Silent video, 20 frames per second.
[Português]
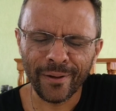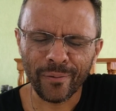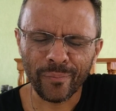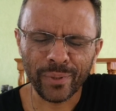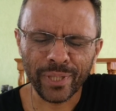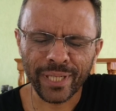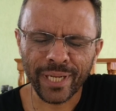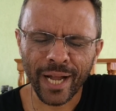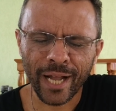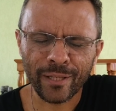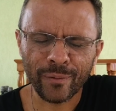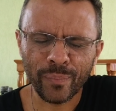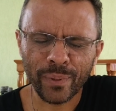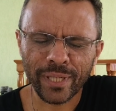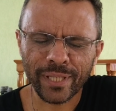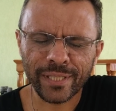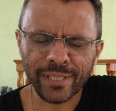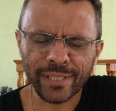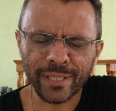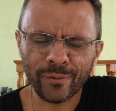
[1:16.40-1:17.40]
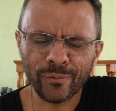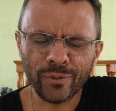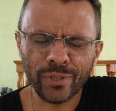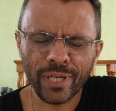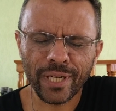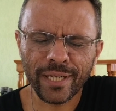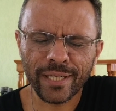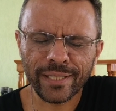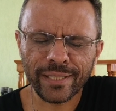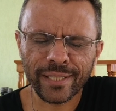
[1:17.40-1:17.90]
Obrigado pela
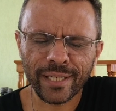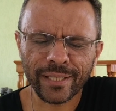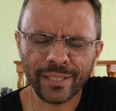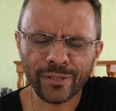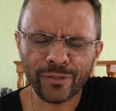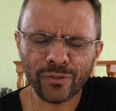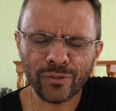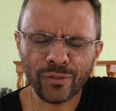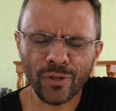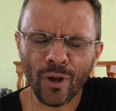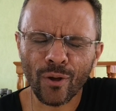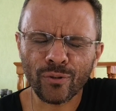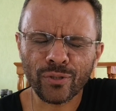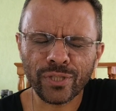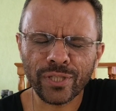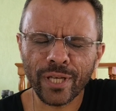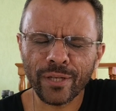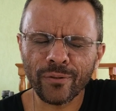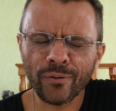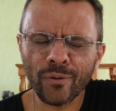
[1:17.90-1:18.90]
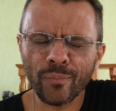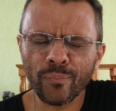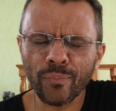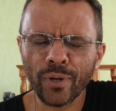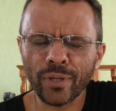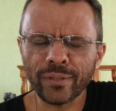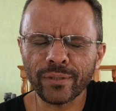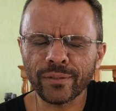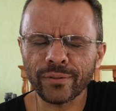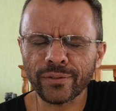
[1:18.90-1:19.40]
segurança que só o Senhor
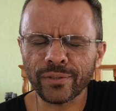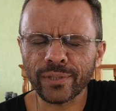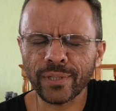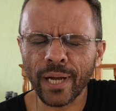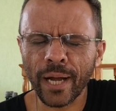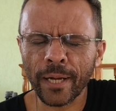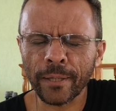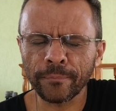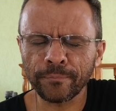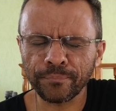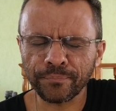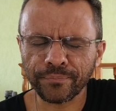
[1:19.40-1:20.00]
pode nos dar.